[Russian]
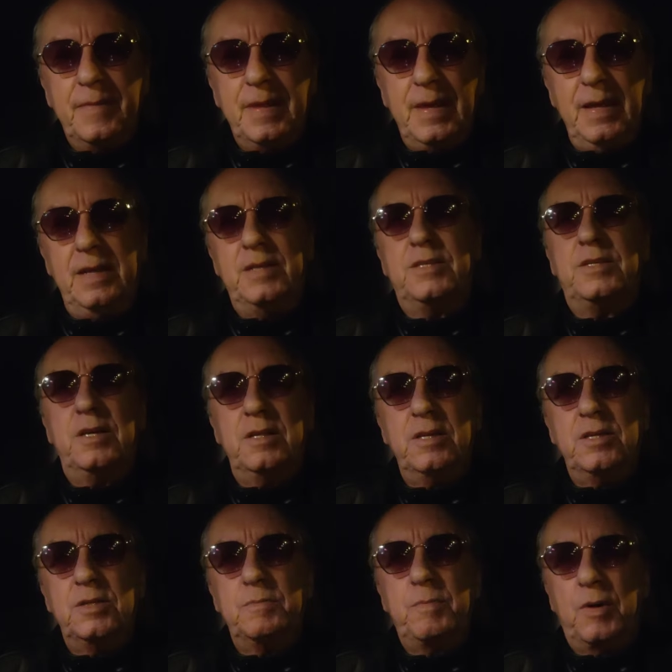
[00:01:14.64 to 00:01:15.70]
И летел
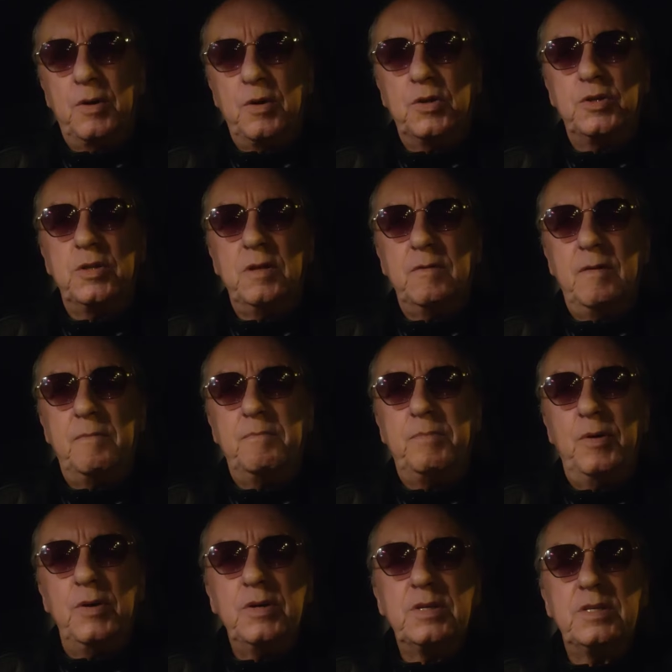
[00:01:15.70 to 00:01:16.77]
из прошлого
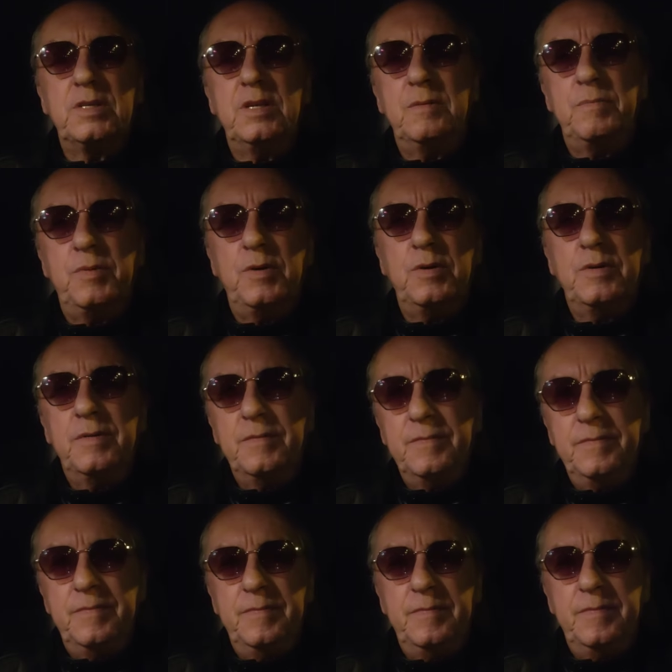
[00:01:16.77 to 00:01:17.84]
поезд слепой,
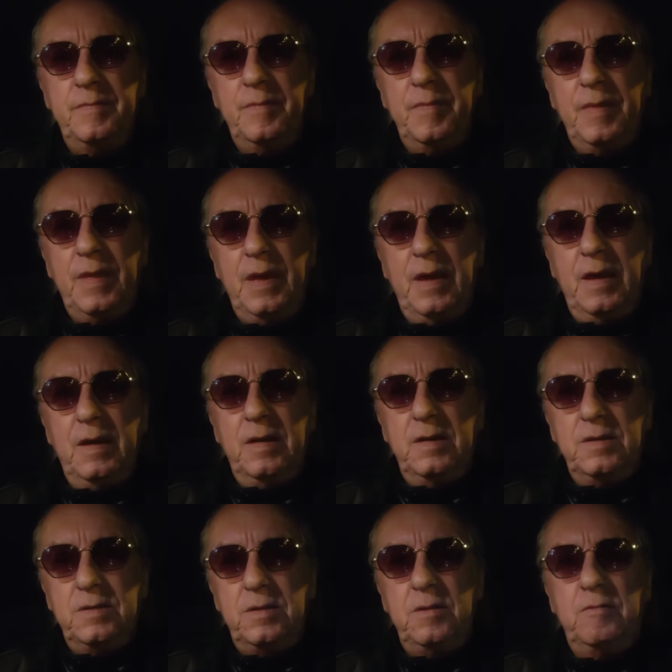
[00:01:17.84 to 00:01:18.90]

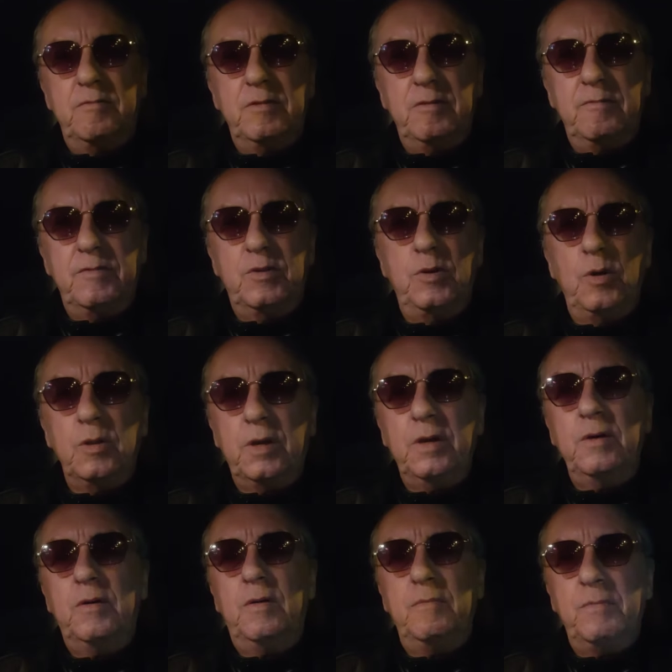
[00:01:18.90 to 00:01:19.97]
словно в
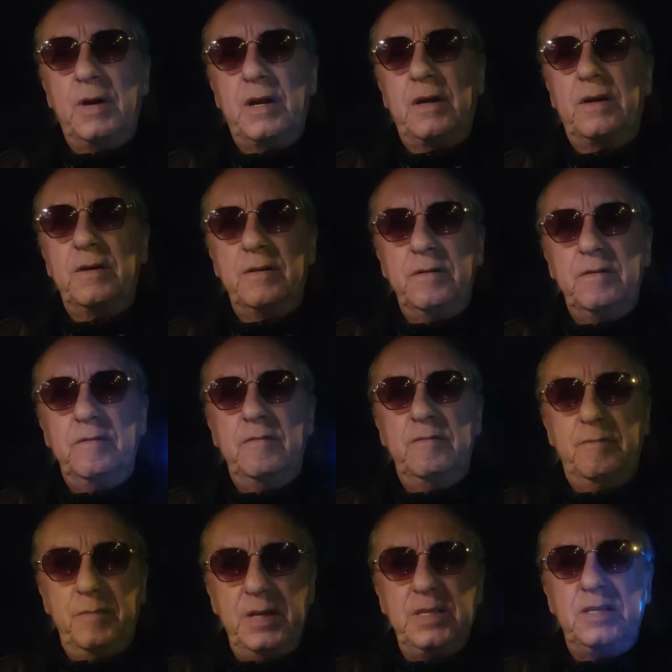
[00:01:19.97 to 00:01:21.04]
долгий обморок
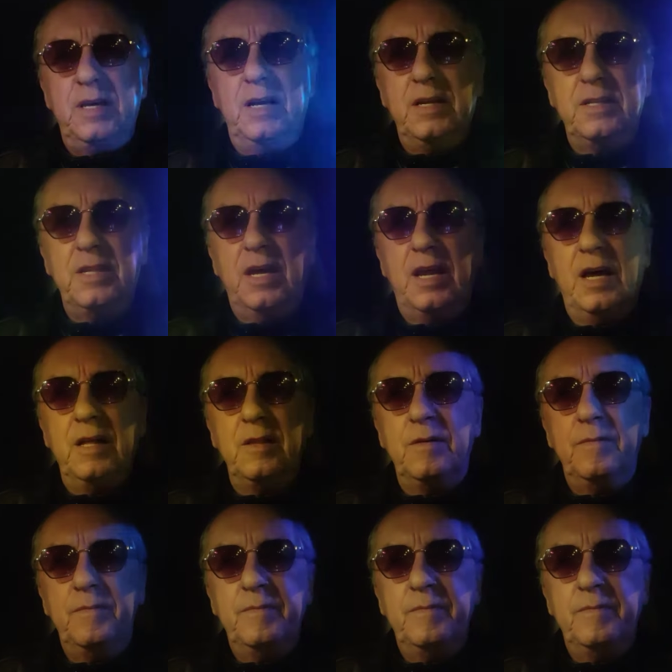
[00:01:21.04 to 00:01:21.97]
в метели нырял.